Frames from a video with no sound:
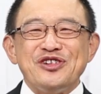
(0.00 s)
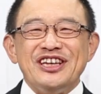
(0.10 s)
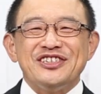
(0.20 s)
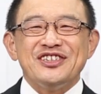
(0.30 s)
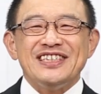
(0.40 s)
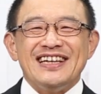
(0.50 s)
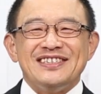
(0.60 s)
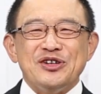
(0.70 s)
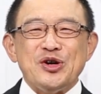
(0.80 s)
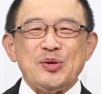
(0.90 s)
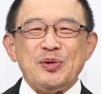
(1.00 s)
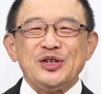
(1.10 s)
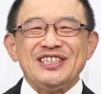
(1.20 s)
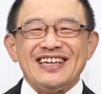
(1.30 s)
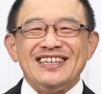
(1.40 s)
クリエーションチャーチの三
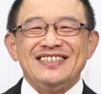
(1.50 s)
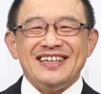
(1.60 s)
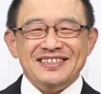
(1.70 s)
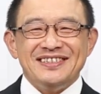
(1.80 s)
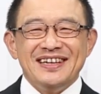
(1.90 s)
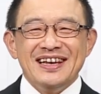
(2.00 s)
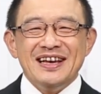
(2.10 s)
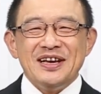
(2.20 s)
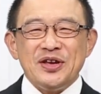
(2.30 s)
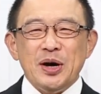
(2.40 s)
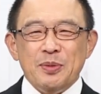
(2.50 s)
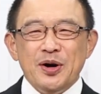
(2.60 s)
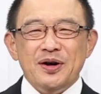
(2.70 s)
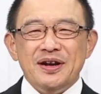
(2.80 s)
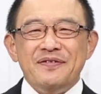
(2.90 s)
好明久です今日
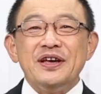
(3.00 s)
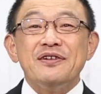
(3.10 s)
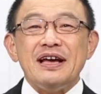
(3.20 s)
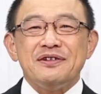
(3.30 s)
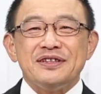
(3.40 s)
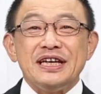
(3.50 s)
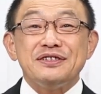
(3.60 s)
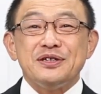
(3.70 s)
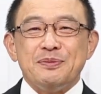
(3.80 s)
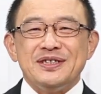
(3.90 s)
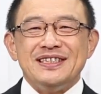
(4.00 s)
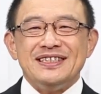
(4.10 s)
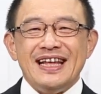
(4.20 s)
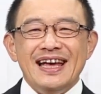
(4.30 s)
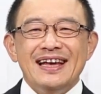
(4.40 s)
もリビングライフのテキストを用い
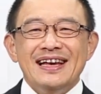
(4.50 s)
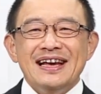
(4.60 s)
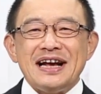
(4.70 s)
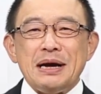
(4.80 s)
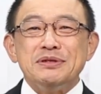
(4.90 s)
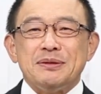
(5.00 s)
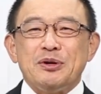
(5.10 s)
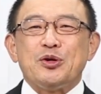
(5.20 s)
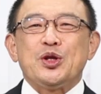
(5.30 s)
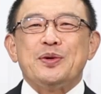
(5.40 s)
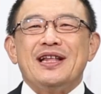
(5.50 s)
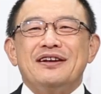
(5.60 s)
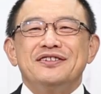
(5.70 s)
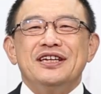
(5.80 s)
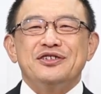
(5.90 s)
て神様の言葉で
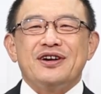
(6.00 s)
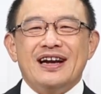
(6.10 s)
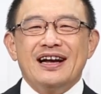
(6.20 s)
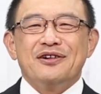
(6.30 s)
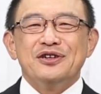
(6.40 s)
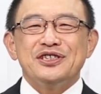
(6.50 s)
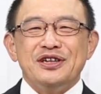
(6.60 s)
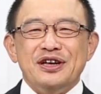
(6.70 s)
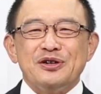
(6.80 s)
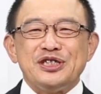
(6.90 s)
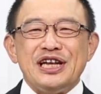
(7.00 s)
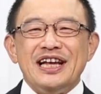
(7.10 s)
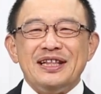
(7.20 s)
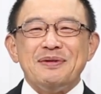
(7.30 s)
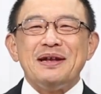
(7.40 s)
ある聖書からご一緒に教えら
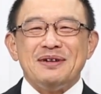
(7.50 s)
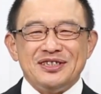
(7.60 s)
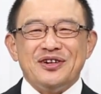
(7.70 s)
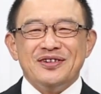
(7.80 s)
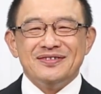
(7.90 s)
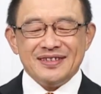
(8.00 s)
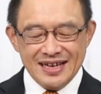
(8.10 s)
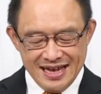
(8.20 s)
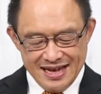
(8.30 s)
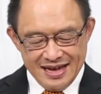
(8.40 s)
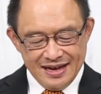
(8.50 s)
れてまいりましょう